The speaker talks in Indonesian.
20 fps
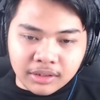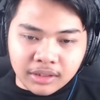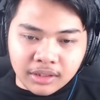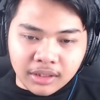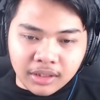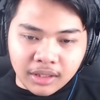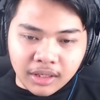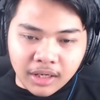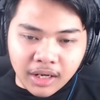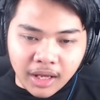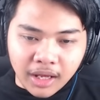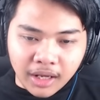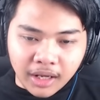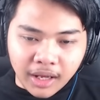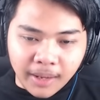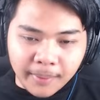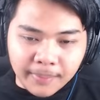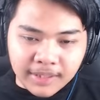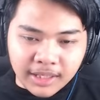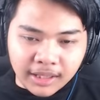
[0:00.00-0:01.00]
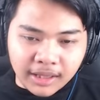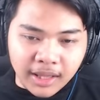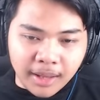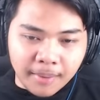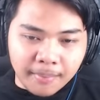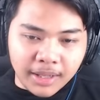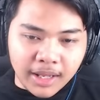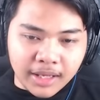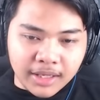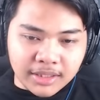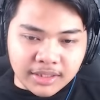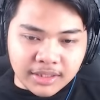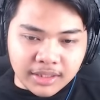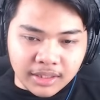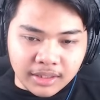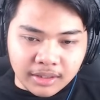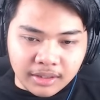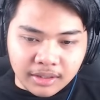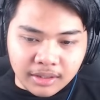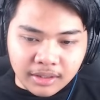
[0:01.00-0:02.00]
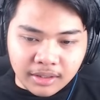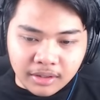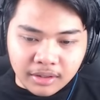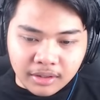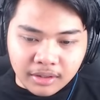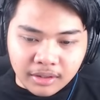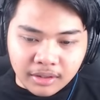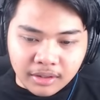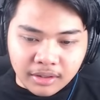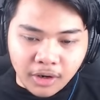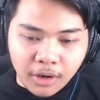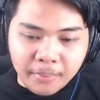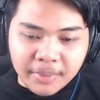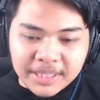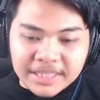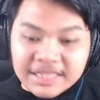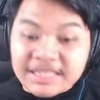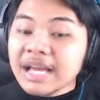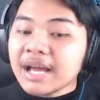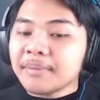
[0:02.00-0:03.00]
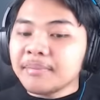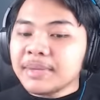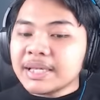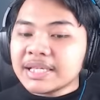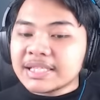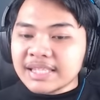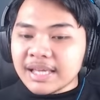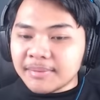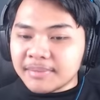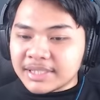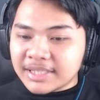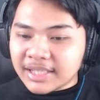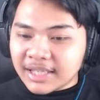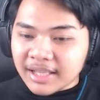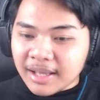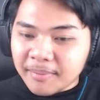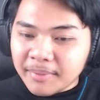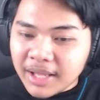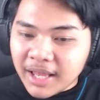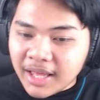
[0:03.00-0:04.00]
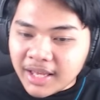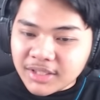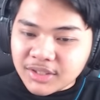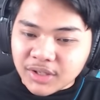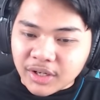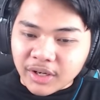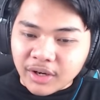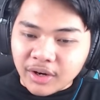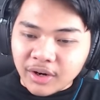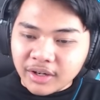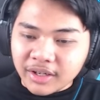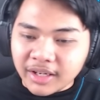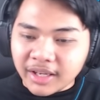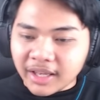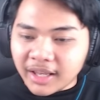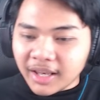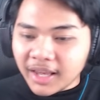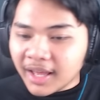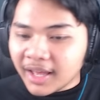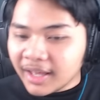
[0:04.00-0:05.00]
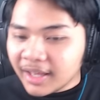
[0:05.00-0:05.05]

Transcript: Nah nggak bisa kita ambil lagi sih Oh bisa, bisa, bisa kita ambil lagi coy. Oke okay lah.